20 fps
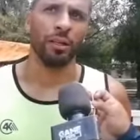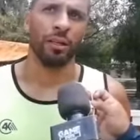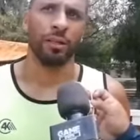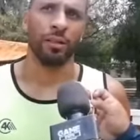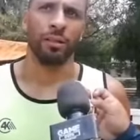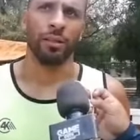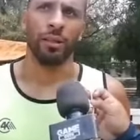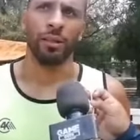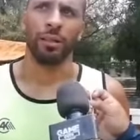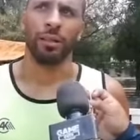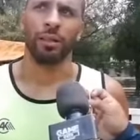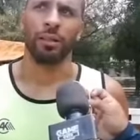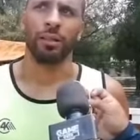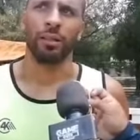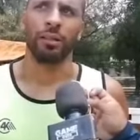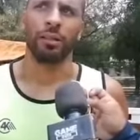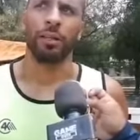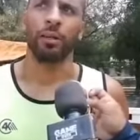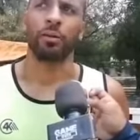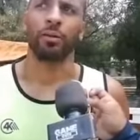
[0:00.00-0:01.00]
de,
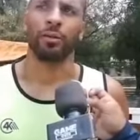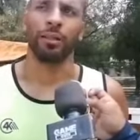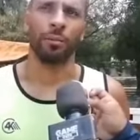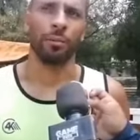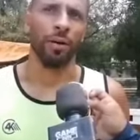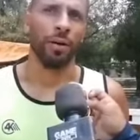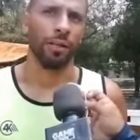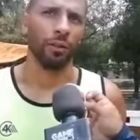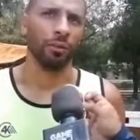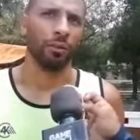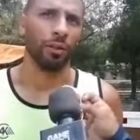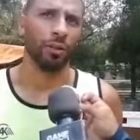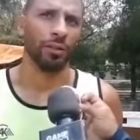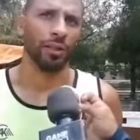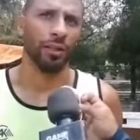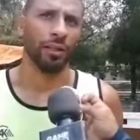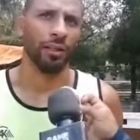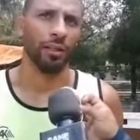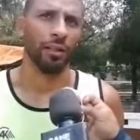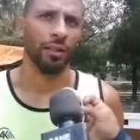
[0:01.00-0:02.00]
de los trabalhadores
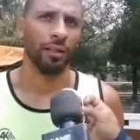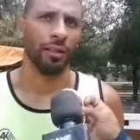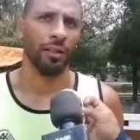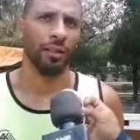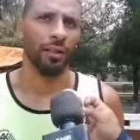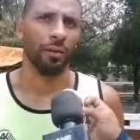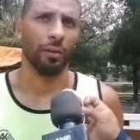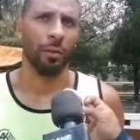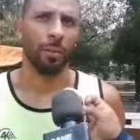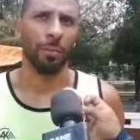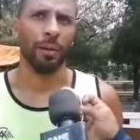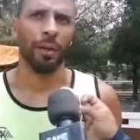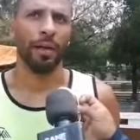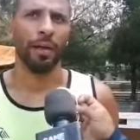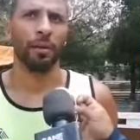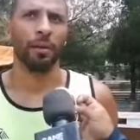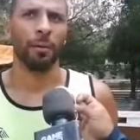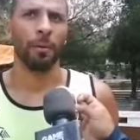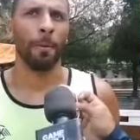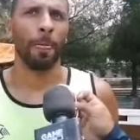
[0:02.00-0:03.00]
acá de, de
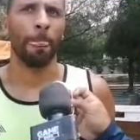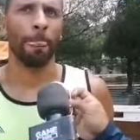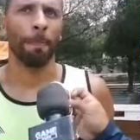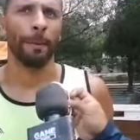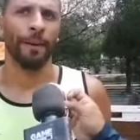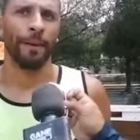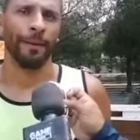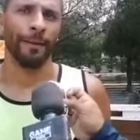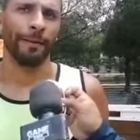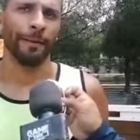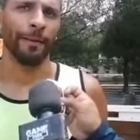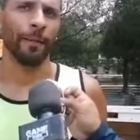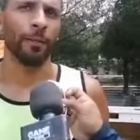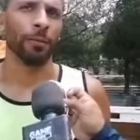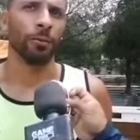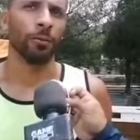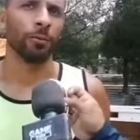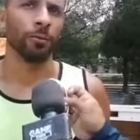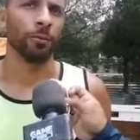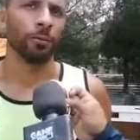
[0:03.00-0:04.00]
Complejo.
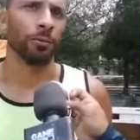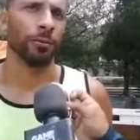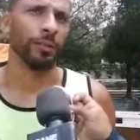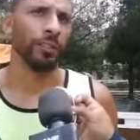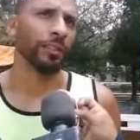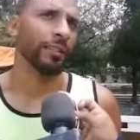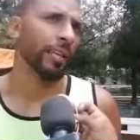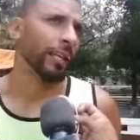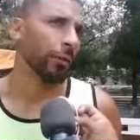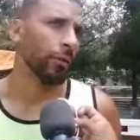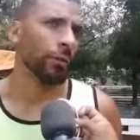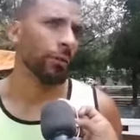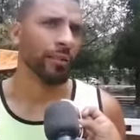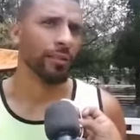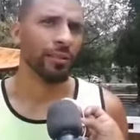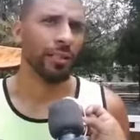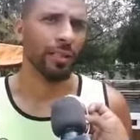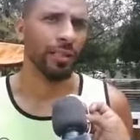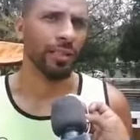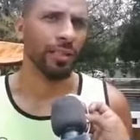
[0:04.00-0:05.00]
Então, se tenho que
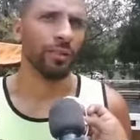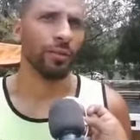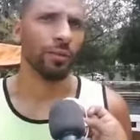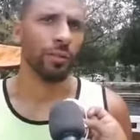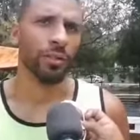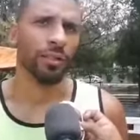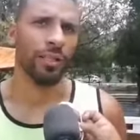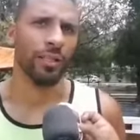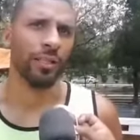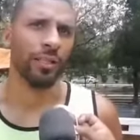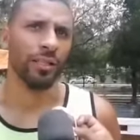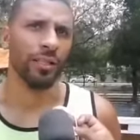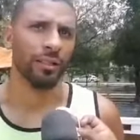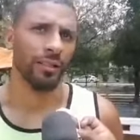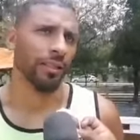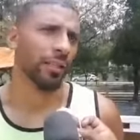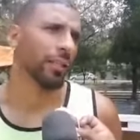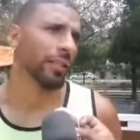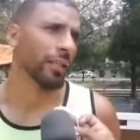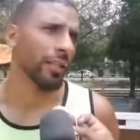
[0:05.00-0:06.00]
sair, vou sair
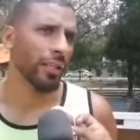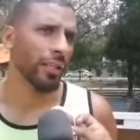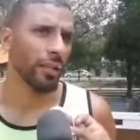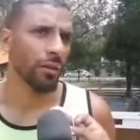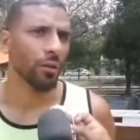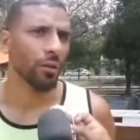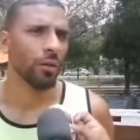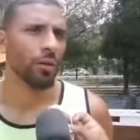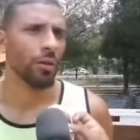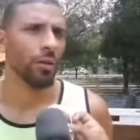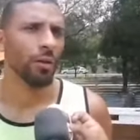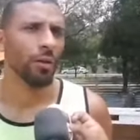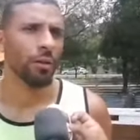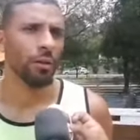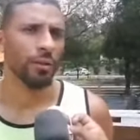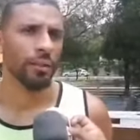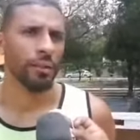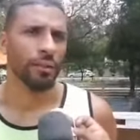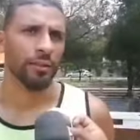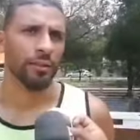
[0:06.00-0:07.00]
tranquilo,
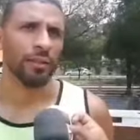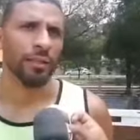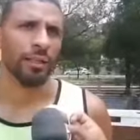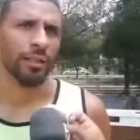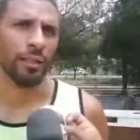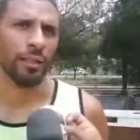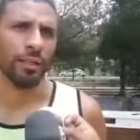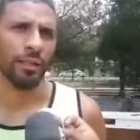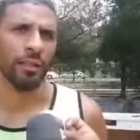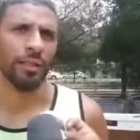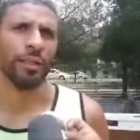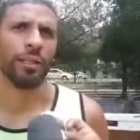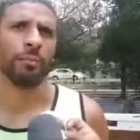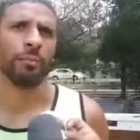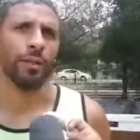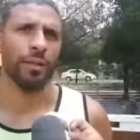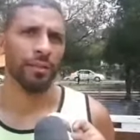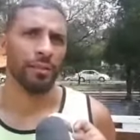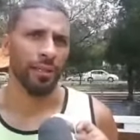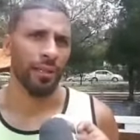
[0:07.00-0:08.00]
de, de,
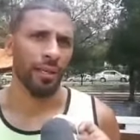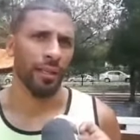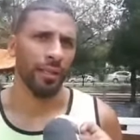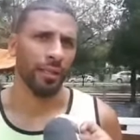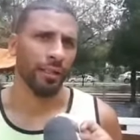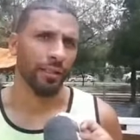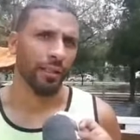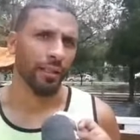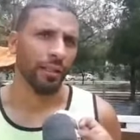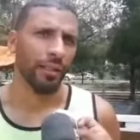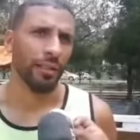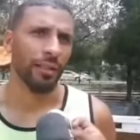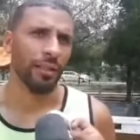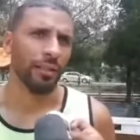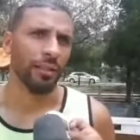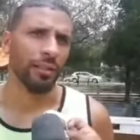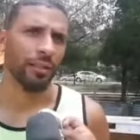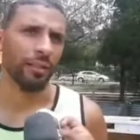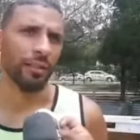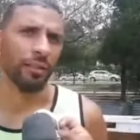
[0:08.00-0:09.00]
cabeça
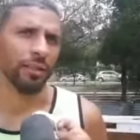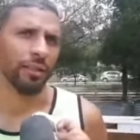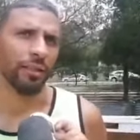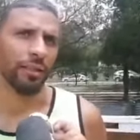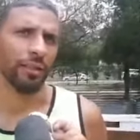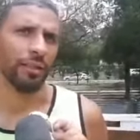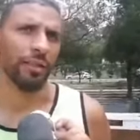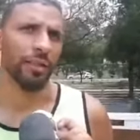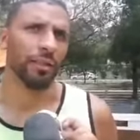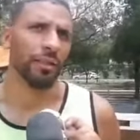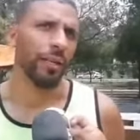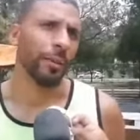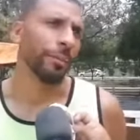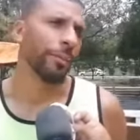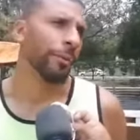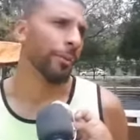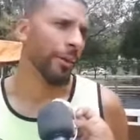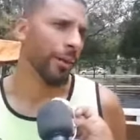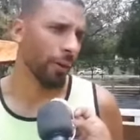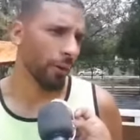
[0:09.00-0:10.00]
erguida e de que dei
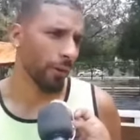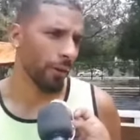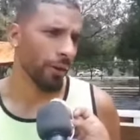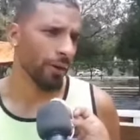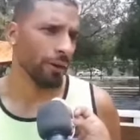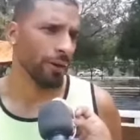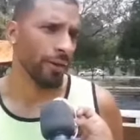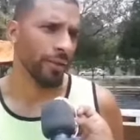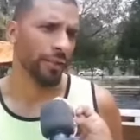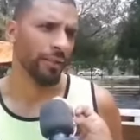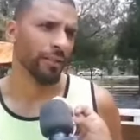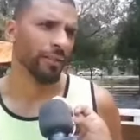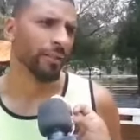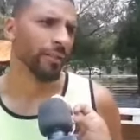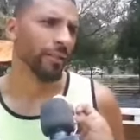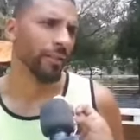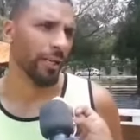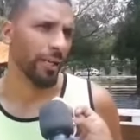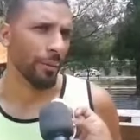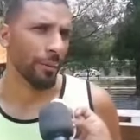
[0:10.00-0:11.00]
meu melhor em
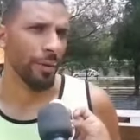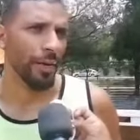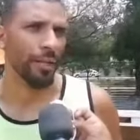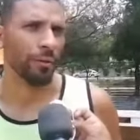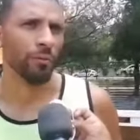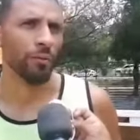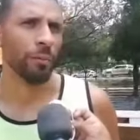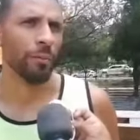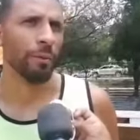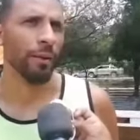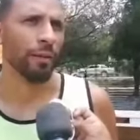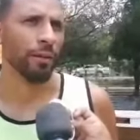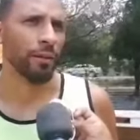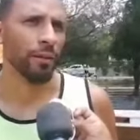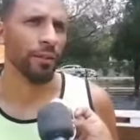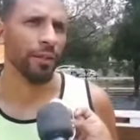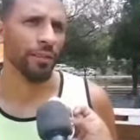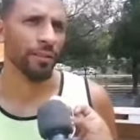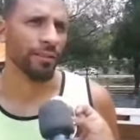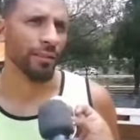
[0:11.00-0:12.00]
treinamento, em
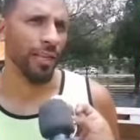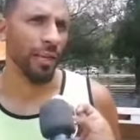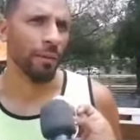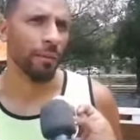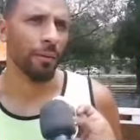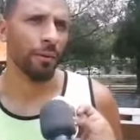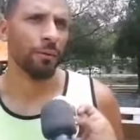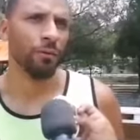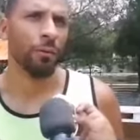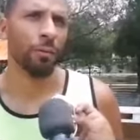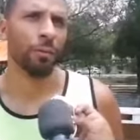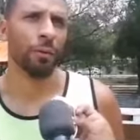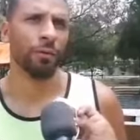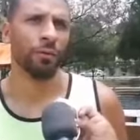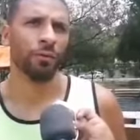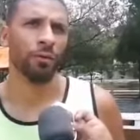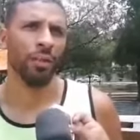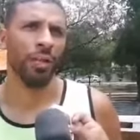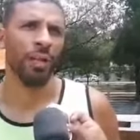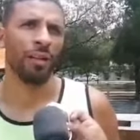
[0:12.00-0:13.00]
partida, sempre fui
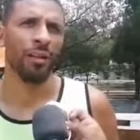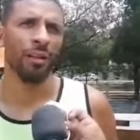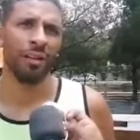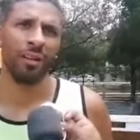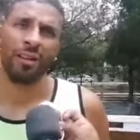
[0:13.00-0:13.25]
profissional.